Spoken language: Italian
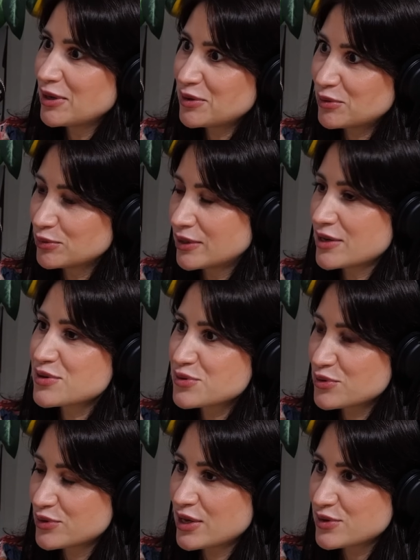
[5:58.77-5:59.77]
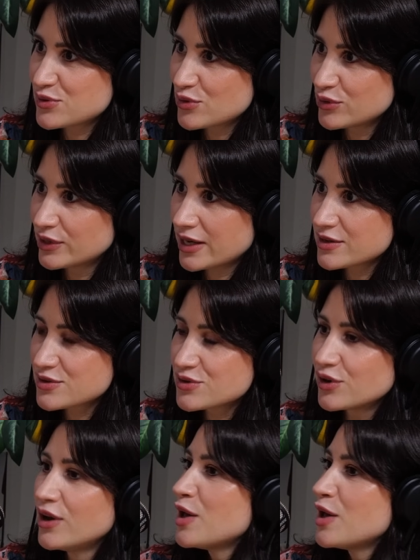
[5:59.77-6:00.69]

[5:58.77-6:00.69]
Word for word: io lo testo, lo testo, lo testo,